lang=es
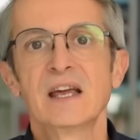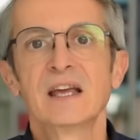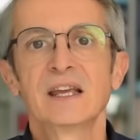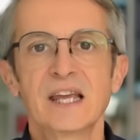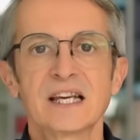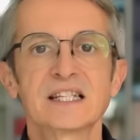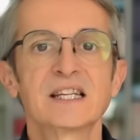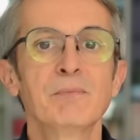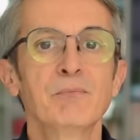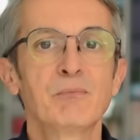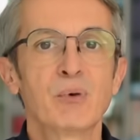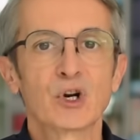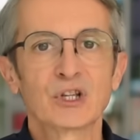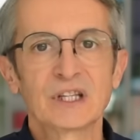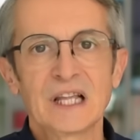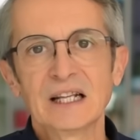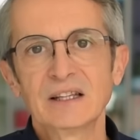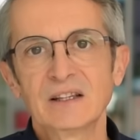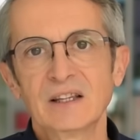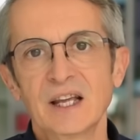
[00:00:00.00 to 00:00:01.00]
y es
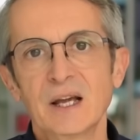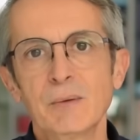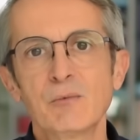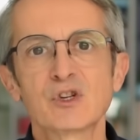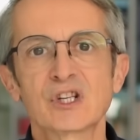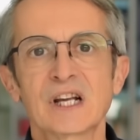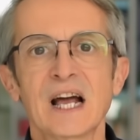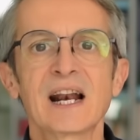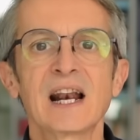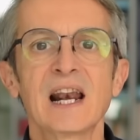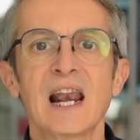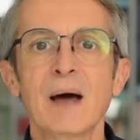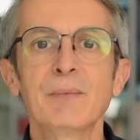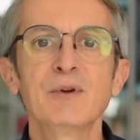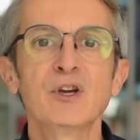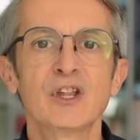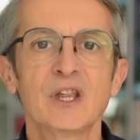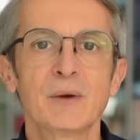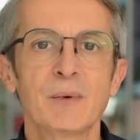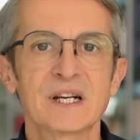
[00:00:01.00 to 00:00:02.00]
importante buscar la
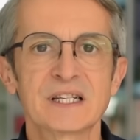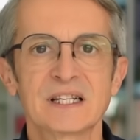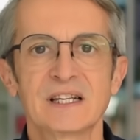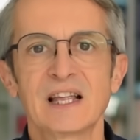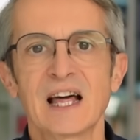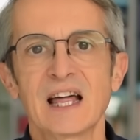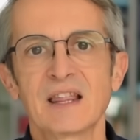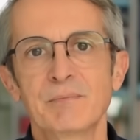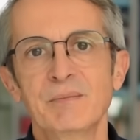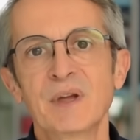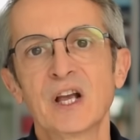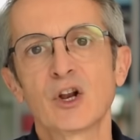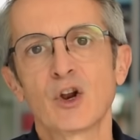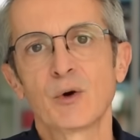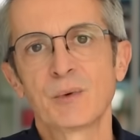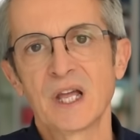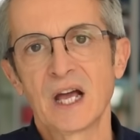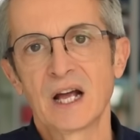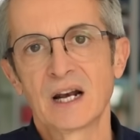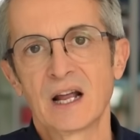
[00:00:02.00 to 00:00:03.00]
biodiversidad
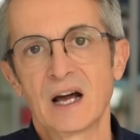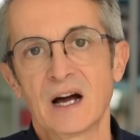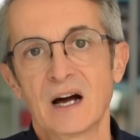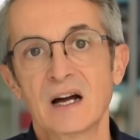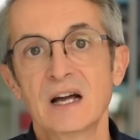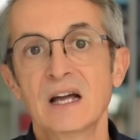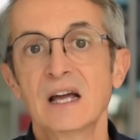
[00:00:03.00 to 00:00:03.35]
microbiana